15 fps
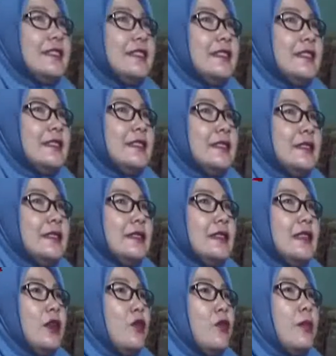Pasar
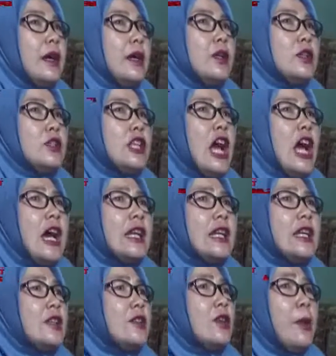Panorama masih
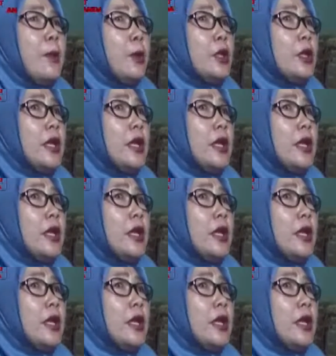menjual telur di